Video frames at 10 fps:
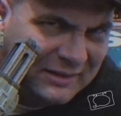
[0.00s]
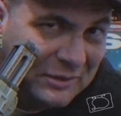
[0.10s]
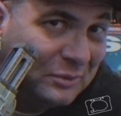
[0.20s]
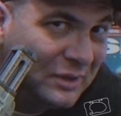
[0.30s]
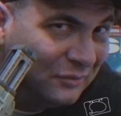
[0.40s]
E
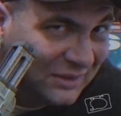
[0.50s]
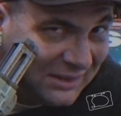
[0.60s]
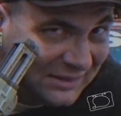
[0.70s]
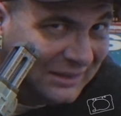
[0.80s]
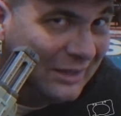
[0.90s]
o que
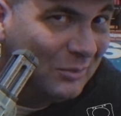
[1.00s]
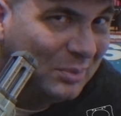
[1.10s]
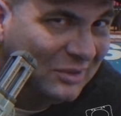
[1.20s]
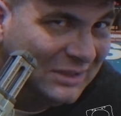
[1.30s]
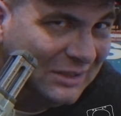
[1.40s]
vocês andaram
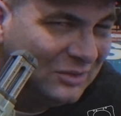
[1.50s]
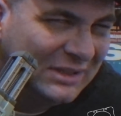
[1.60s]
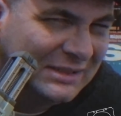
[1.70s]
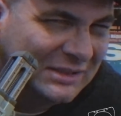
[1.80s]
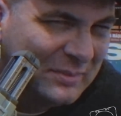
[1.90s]
aprontando
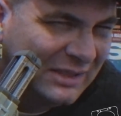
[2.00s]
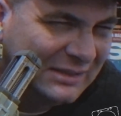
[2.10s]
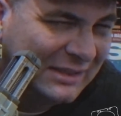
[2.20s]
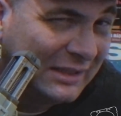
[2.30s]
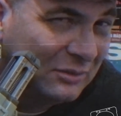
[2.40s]
nesses
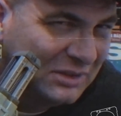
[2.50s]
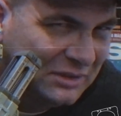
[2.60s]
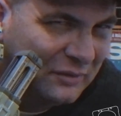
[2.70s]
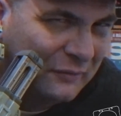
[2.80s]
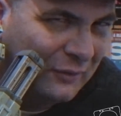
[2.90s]
meses em que eu
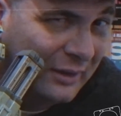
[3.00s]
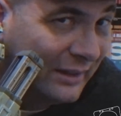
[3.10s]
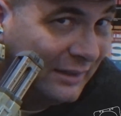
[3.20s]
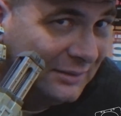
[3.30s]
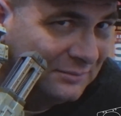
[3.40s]
estive
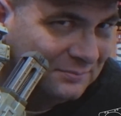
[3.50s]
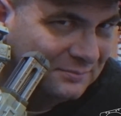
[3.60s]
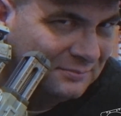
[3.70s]
fora, hein?